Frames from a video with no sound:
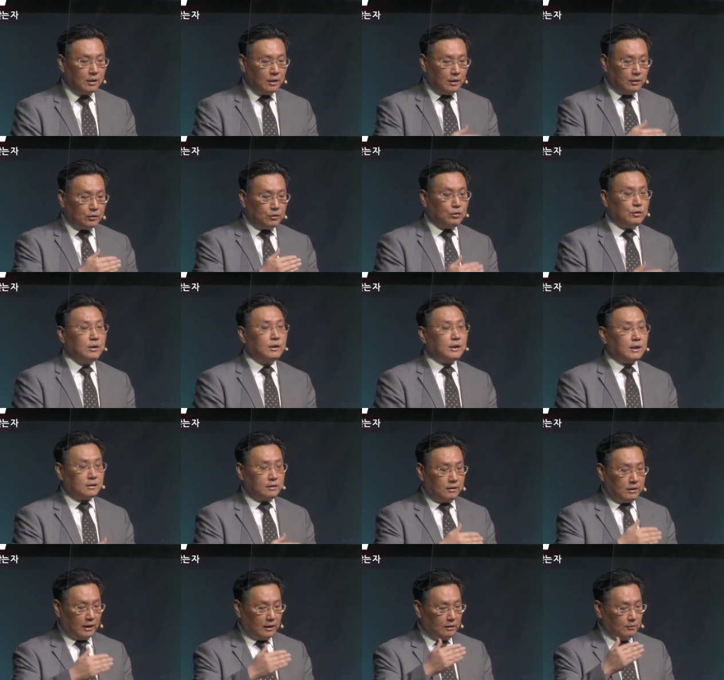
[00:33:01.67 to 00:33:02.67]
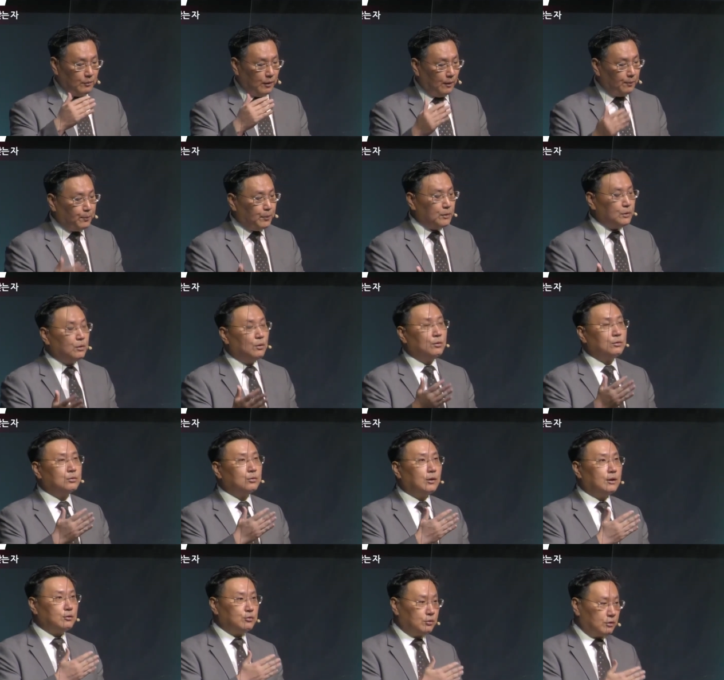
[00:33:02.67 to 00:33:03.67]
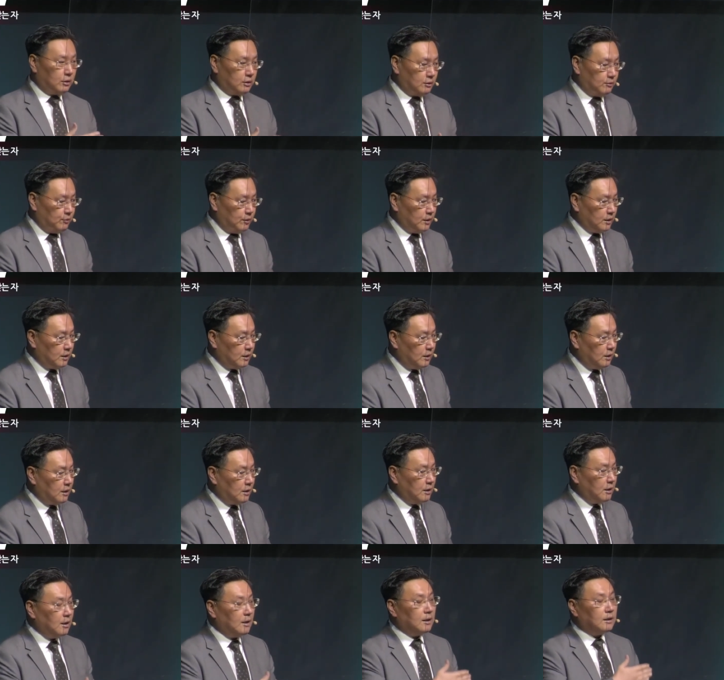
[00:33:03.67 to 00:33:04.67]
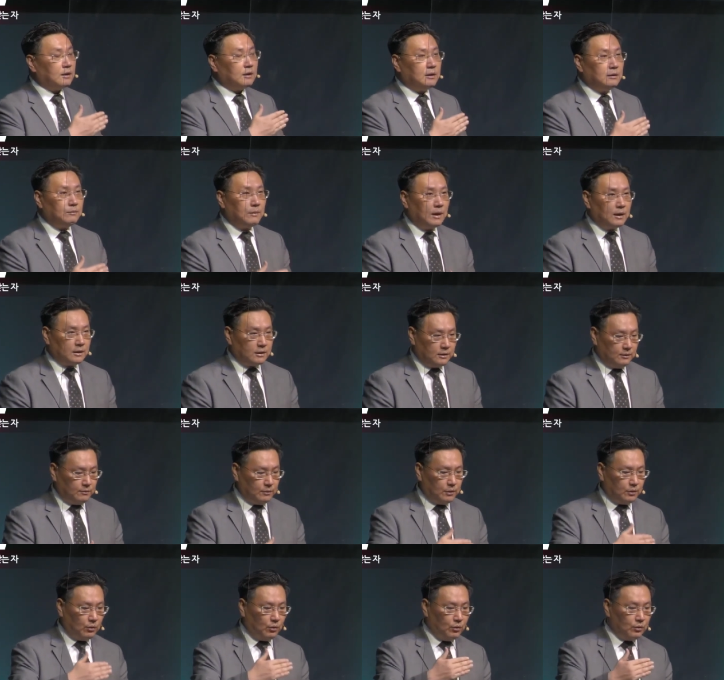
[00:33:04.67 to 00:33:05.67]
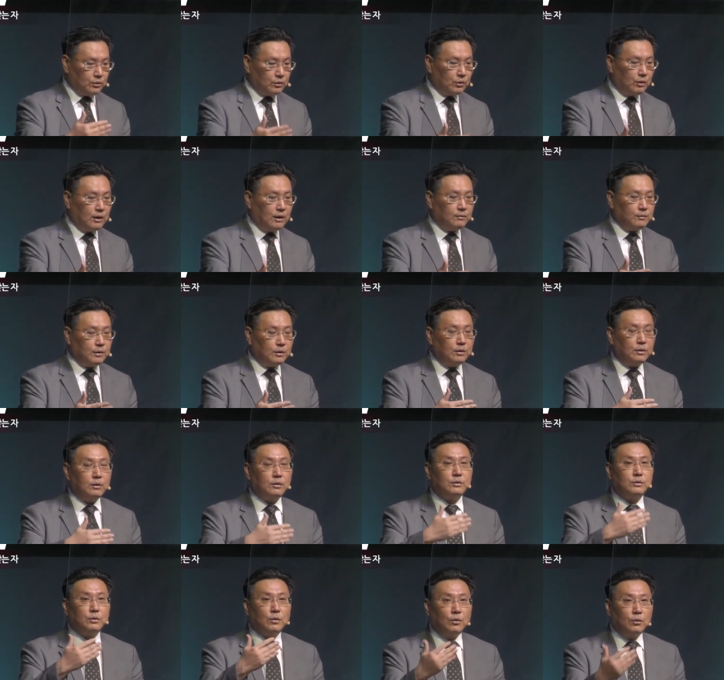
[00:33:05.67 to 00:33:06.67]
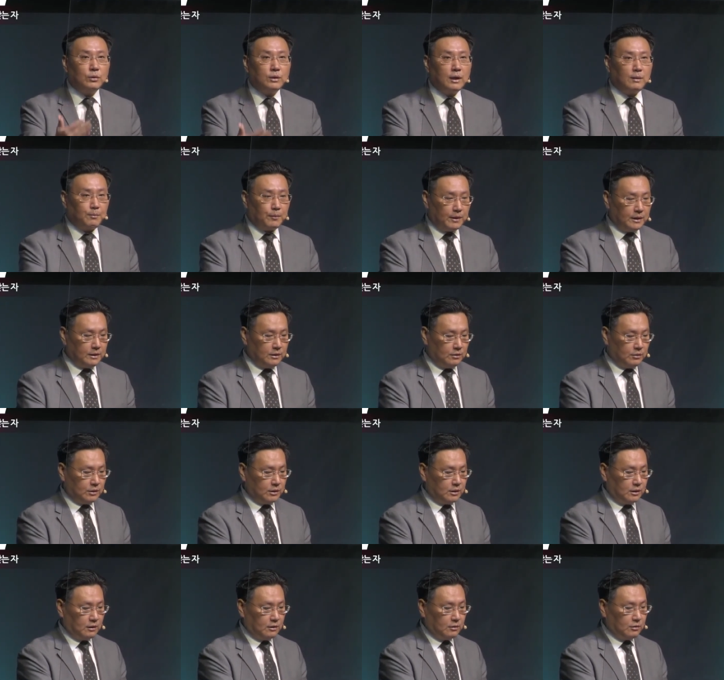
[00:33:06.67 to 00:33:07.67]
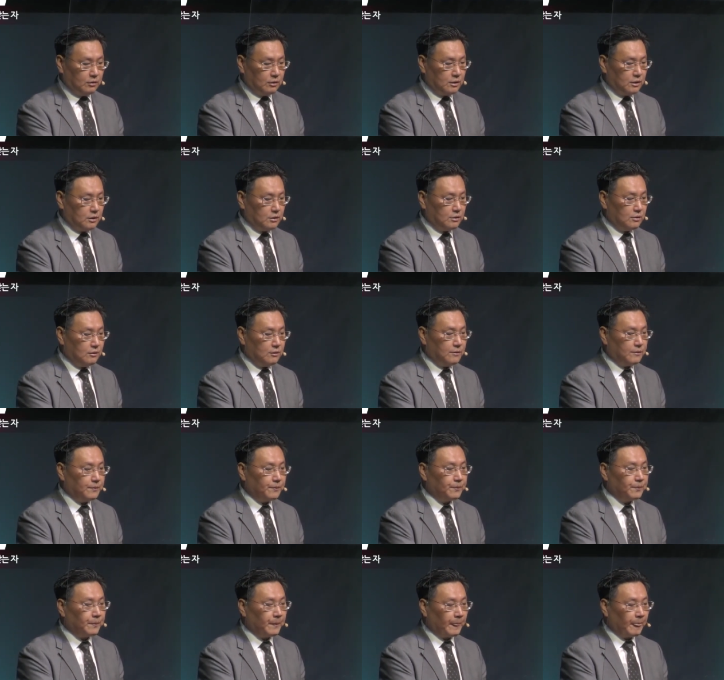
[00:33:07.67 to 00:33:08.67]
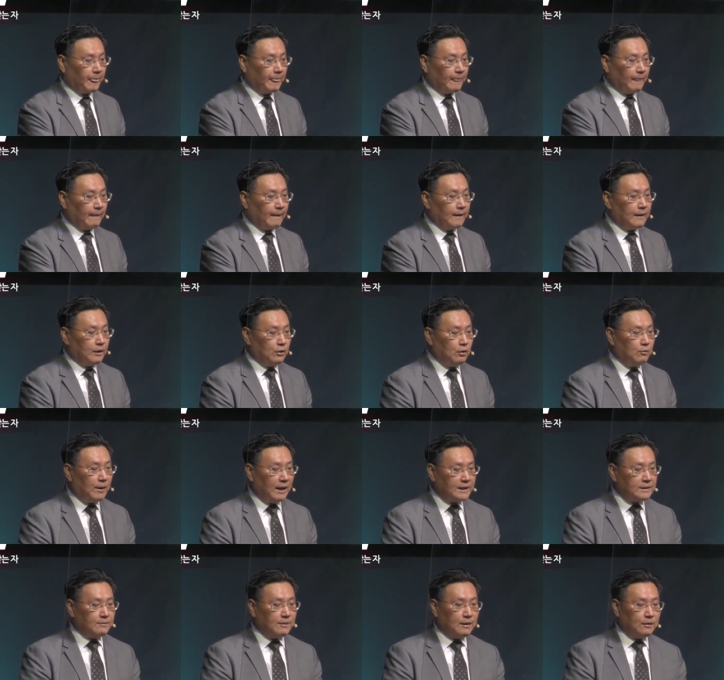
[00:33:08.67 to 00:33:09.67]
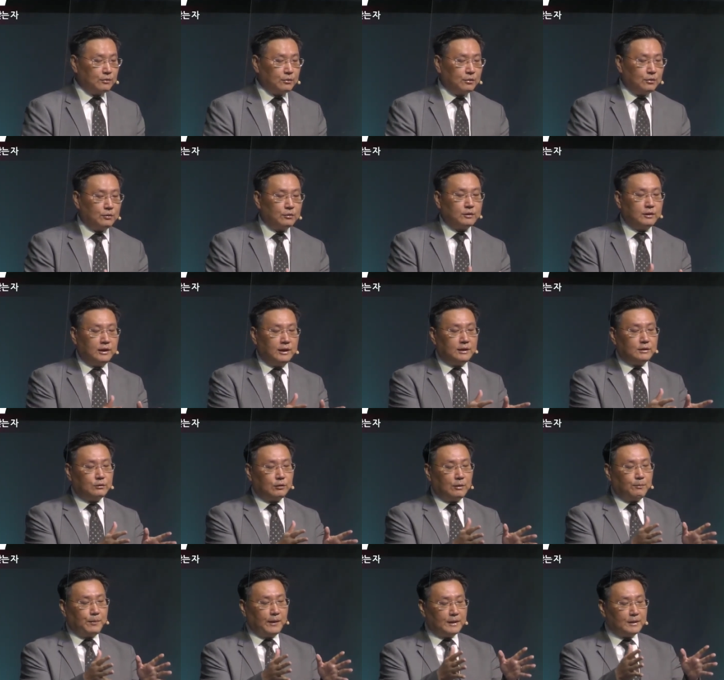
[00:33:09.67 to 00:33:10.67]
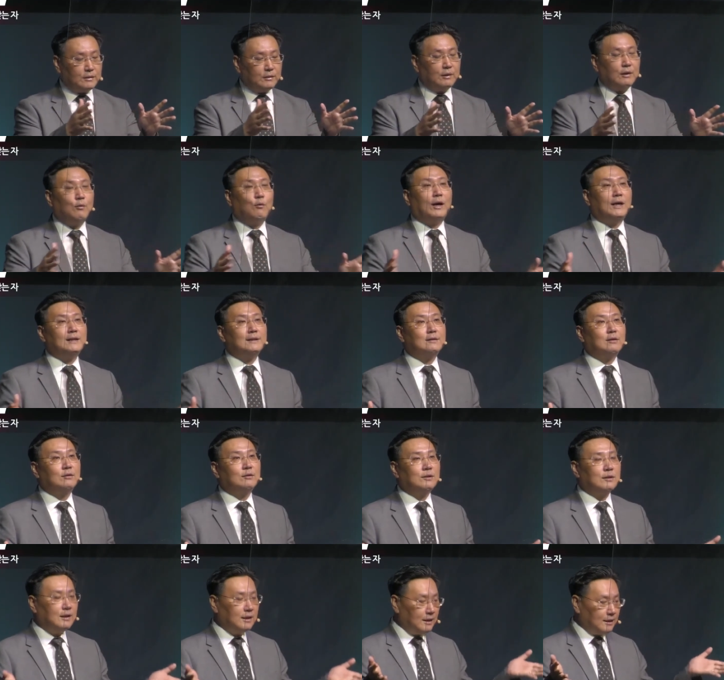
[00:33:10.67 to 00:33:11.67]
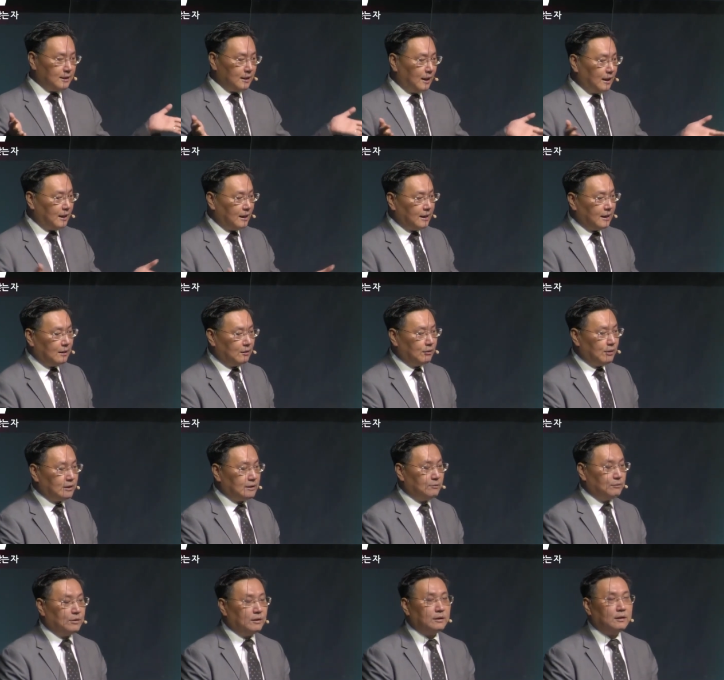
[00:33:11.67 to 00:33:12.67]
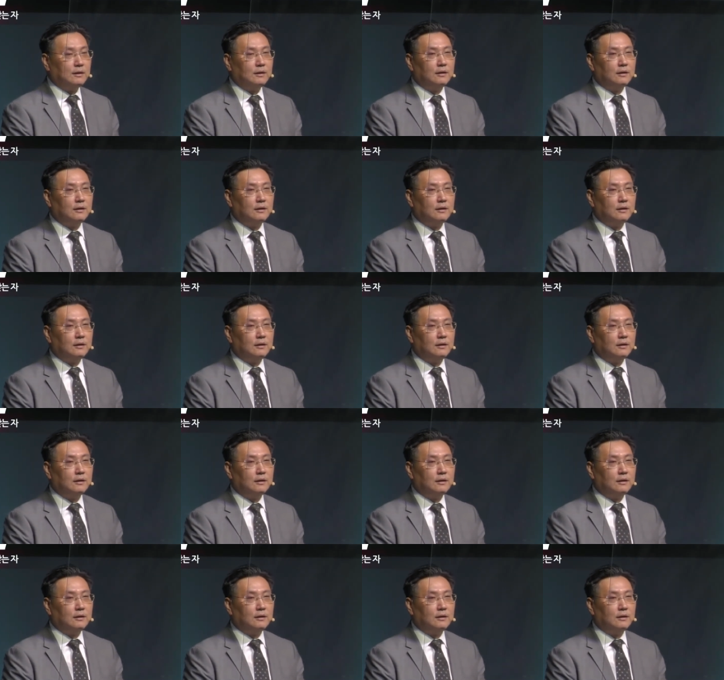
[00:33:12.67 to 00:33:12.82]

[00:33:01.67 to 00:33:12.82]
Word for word: 주님께서 나를 몇 번 용서해 주셨습니까? 그만큼 용서하며 용납하는 것이라는 것이죠. 그리고 마지막으로 그리스도의 패션의 완성은 사랑이라고 했습니다.